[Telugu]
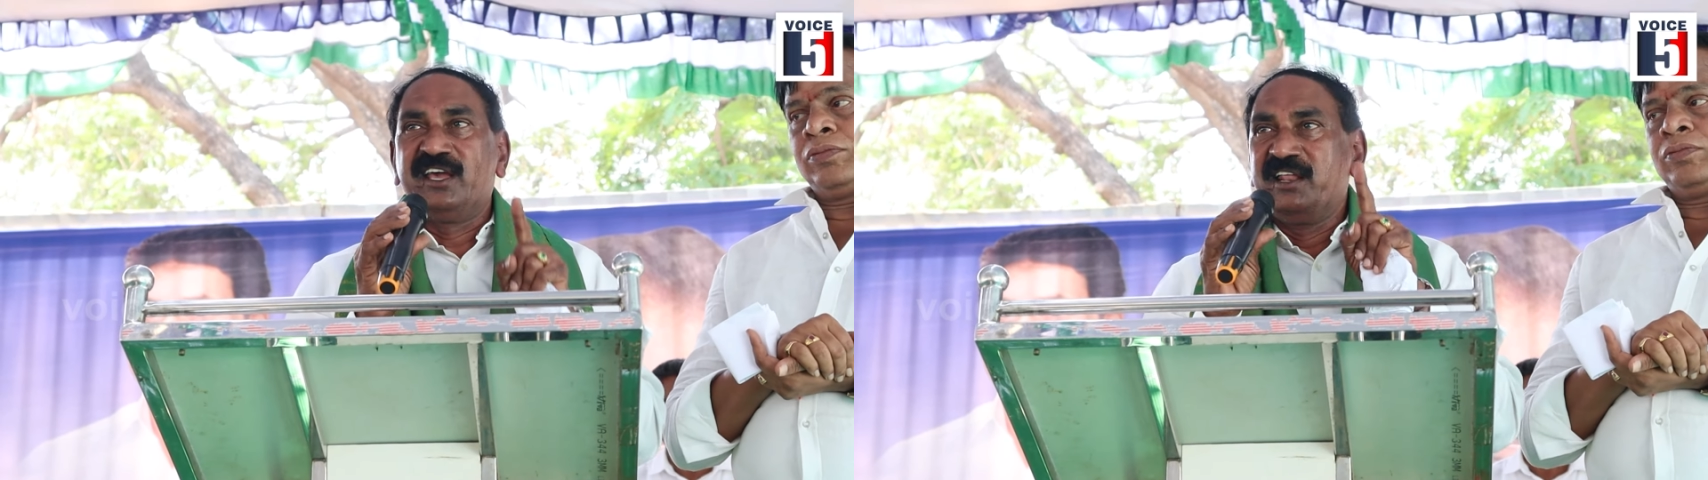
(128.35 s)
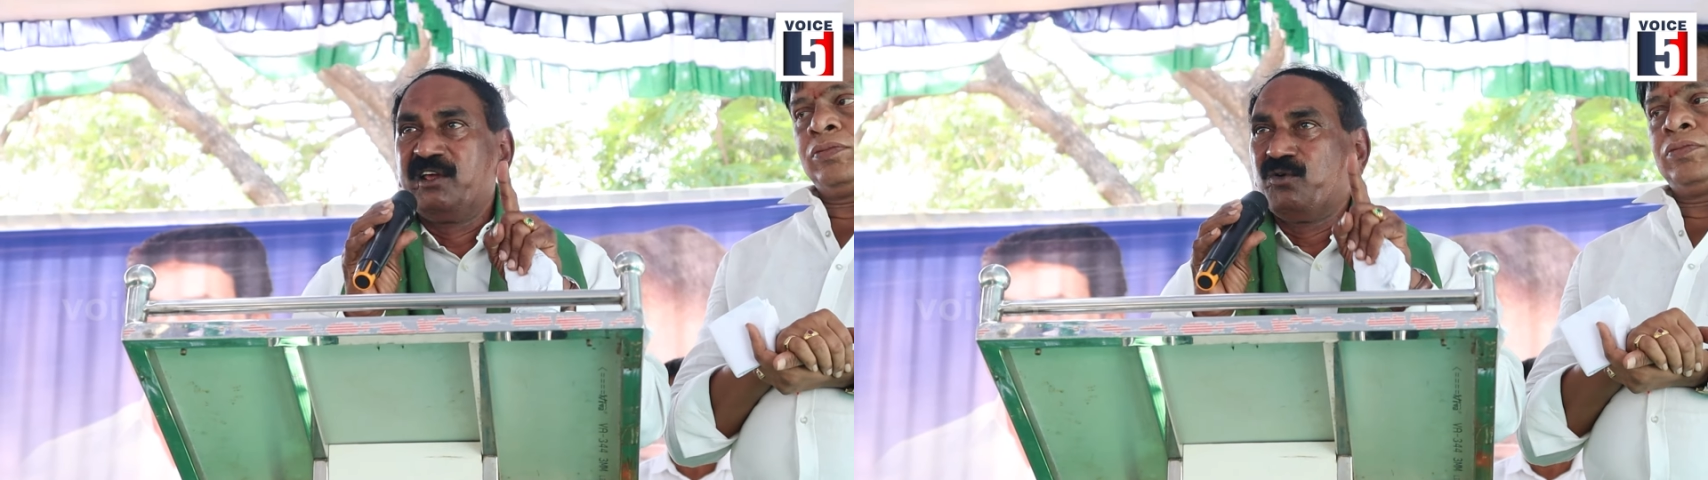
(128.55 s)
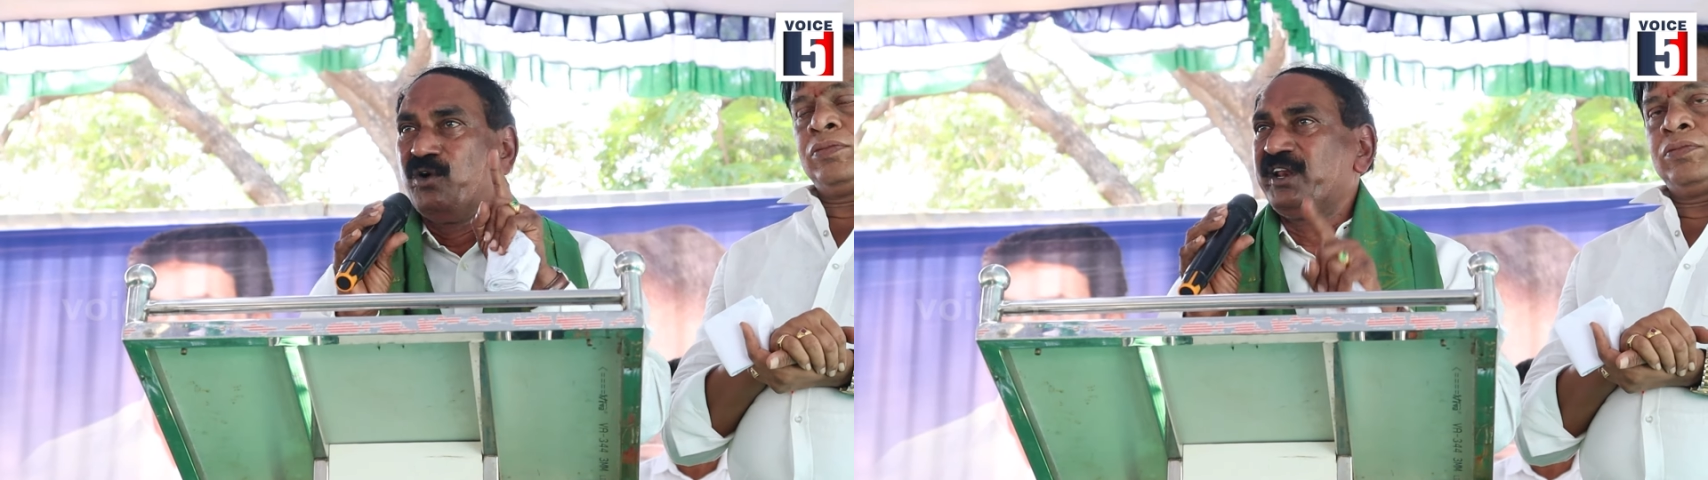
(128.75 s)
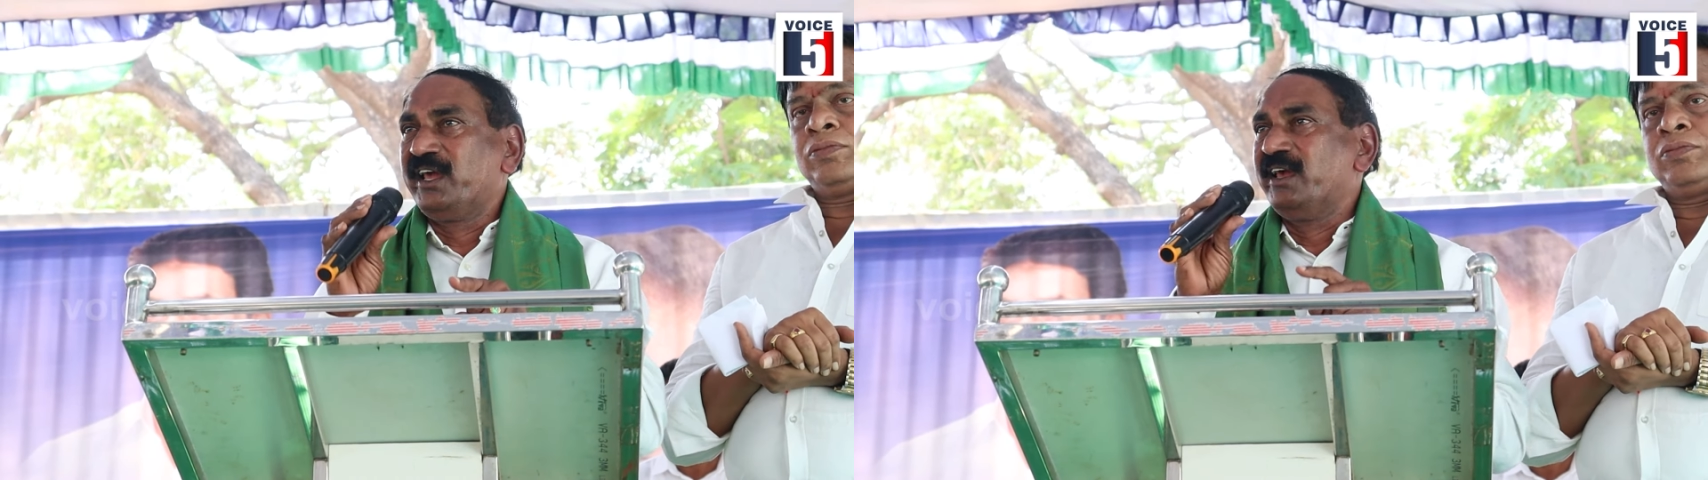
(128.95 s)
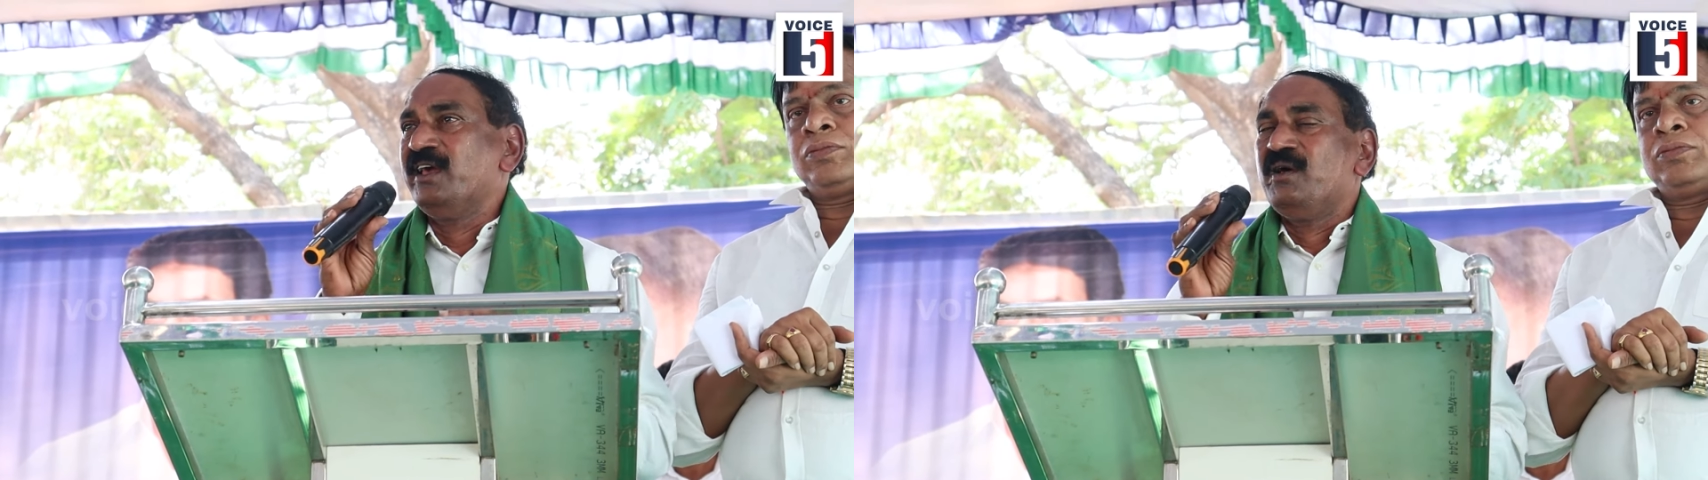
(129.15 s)
ఏరి
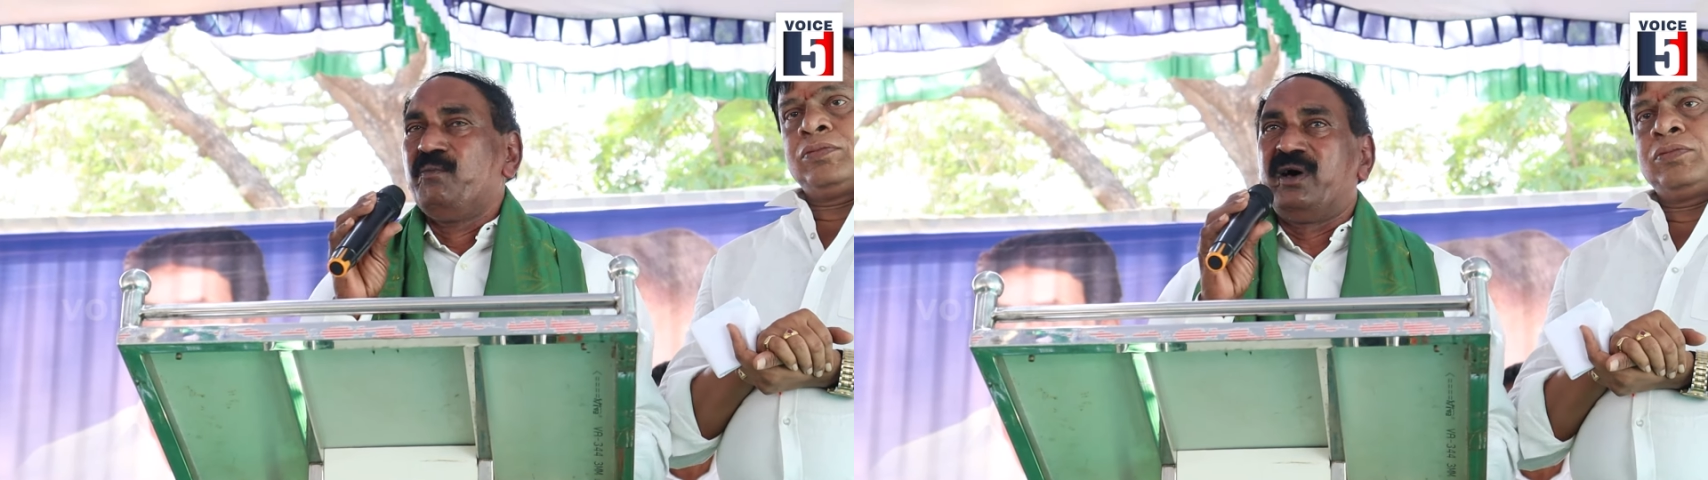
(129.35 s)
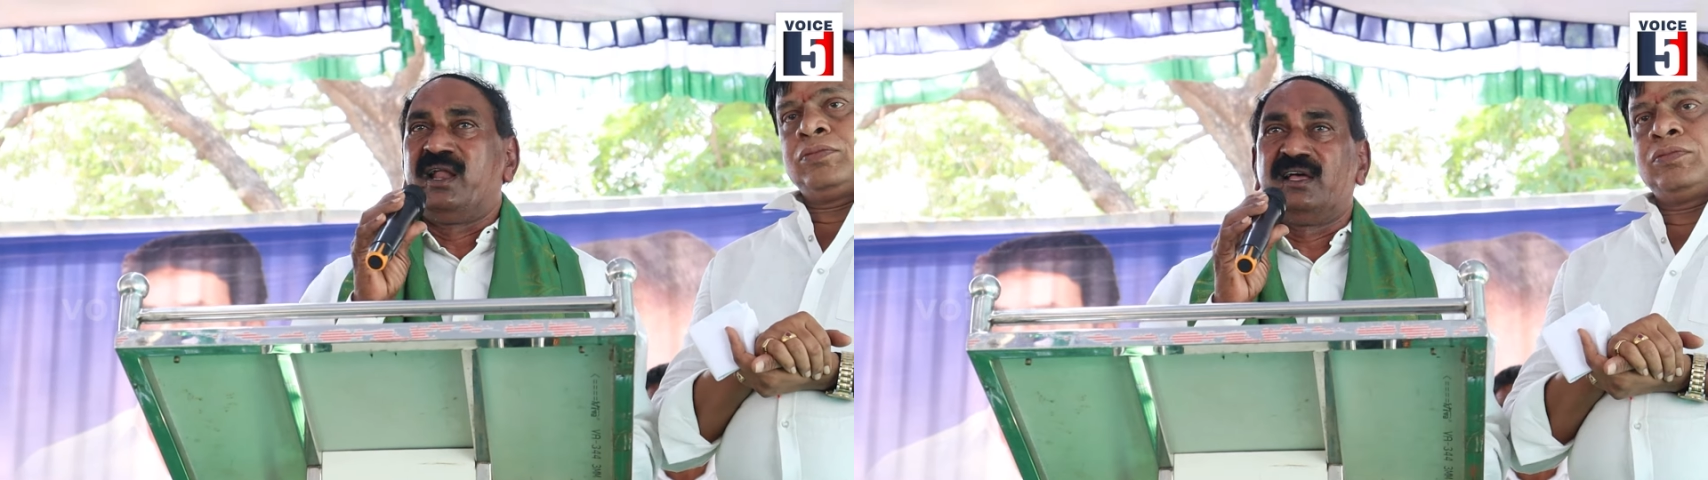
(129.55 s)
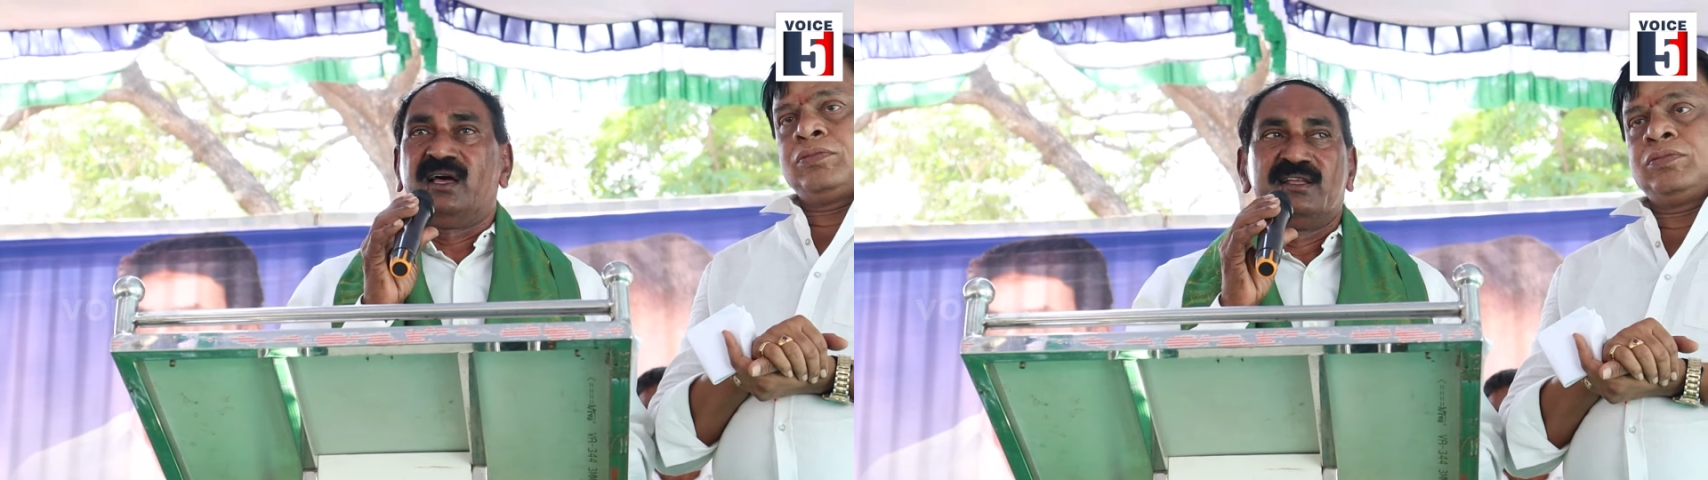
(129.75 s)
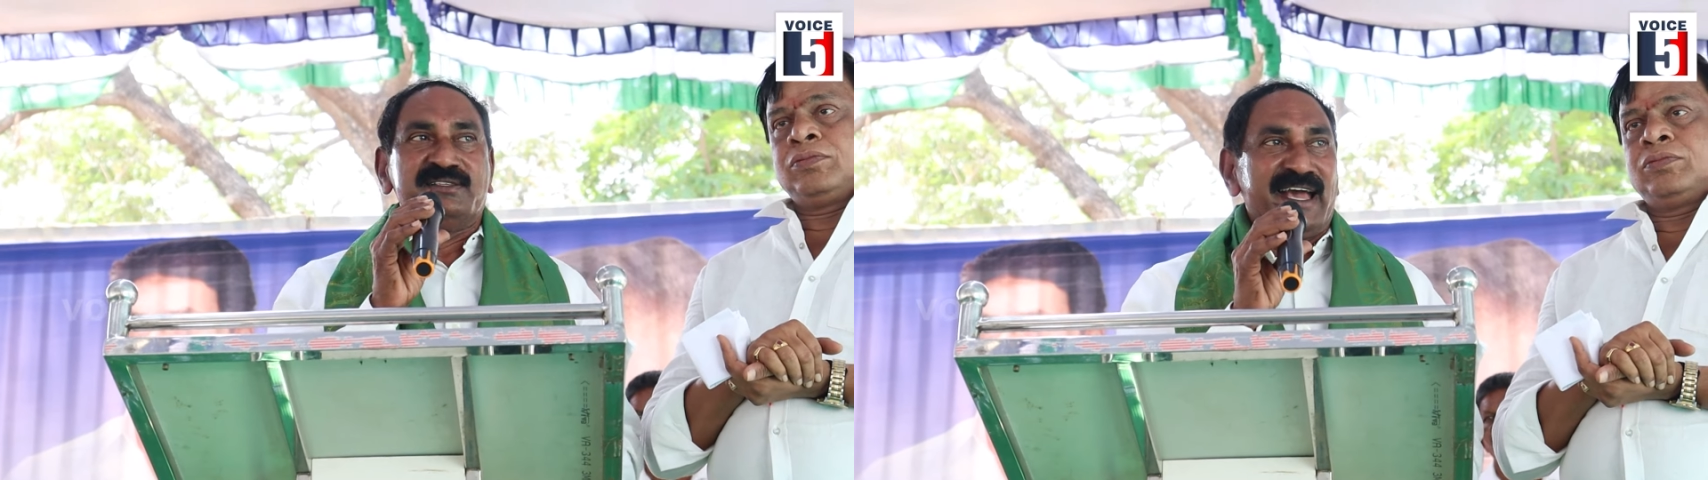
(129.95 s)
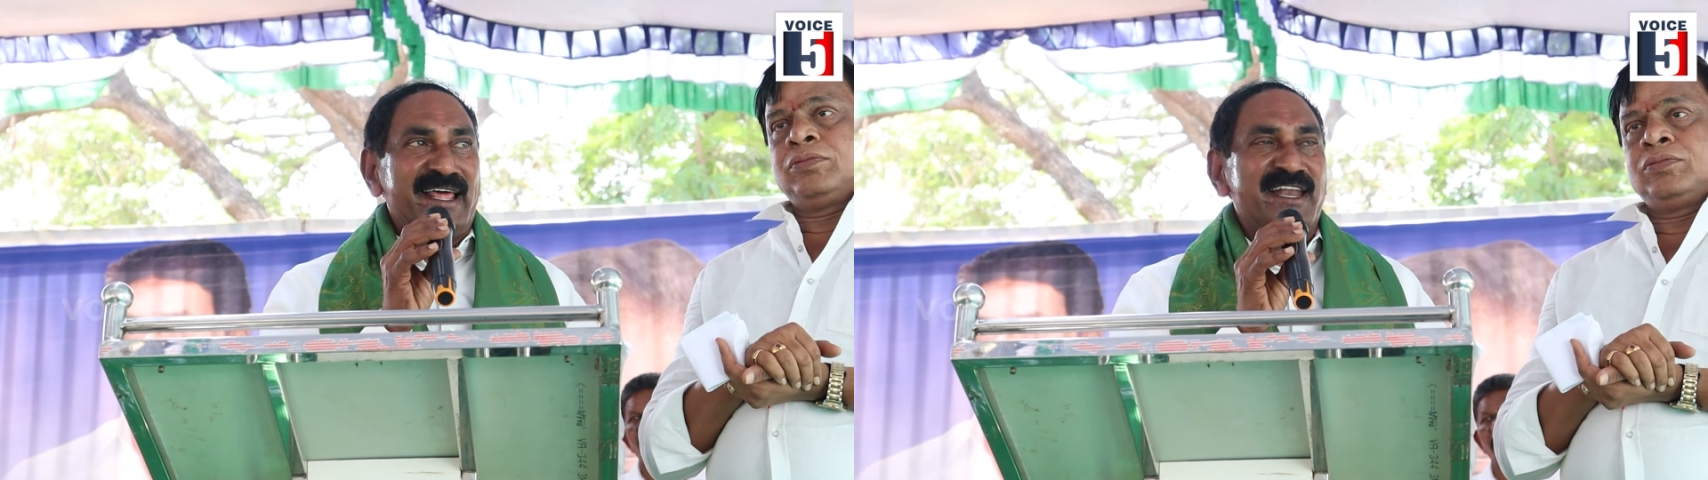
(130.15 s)
కోరి మన
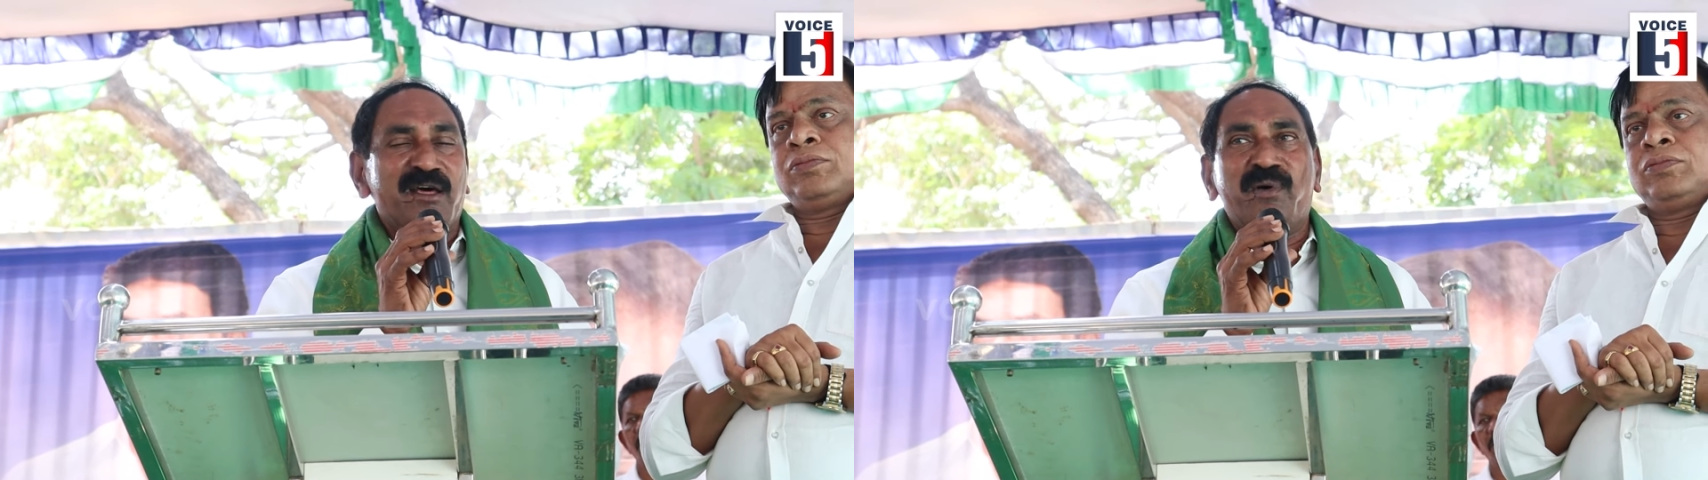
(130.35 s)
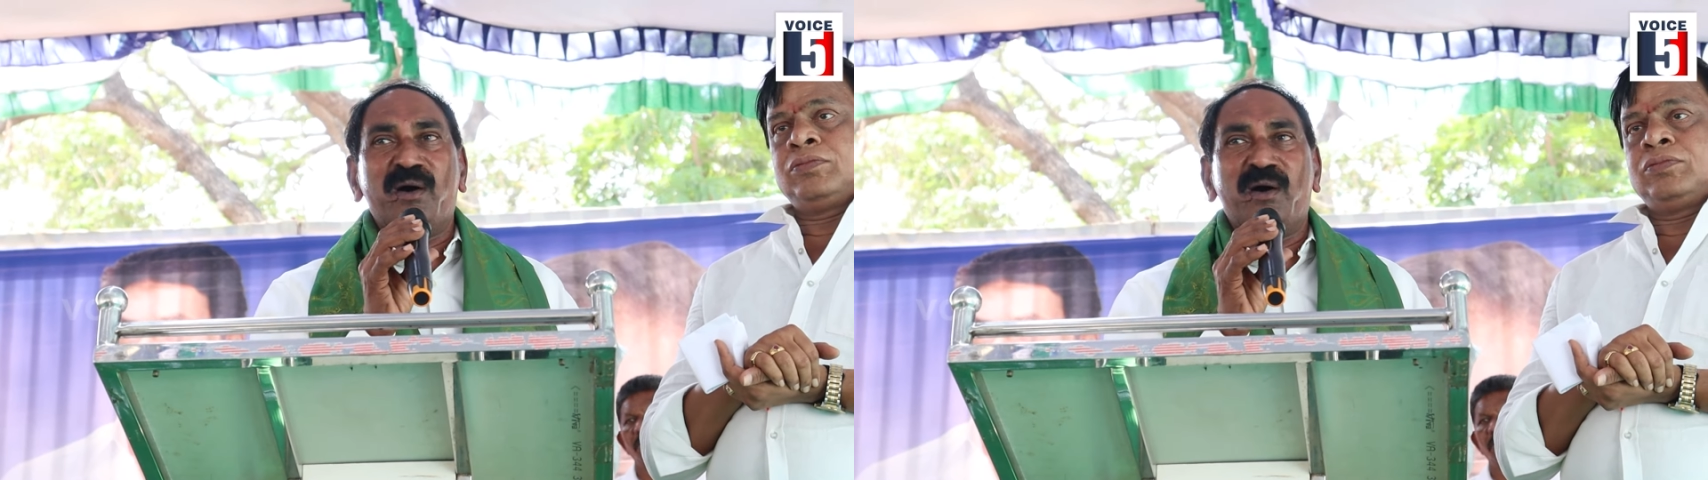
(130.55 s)
జగనన్న